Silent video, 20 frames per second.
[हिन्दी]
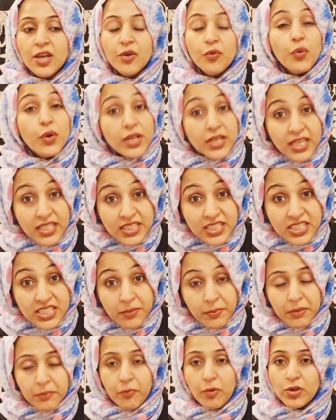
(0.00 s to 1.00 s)
वो एक नतीजे
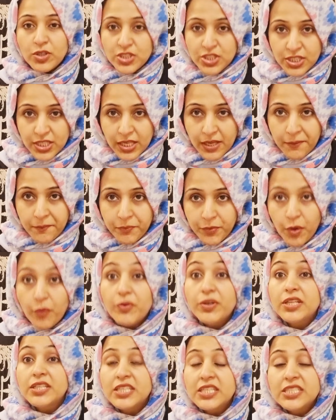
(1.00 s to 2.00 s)
पर पहुंचती है वो
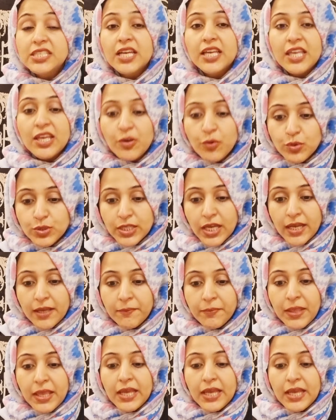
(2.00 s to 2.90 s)
नतीजा ये होता है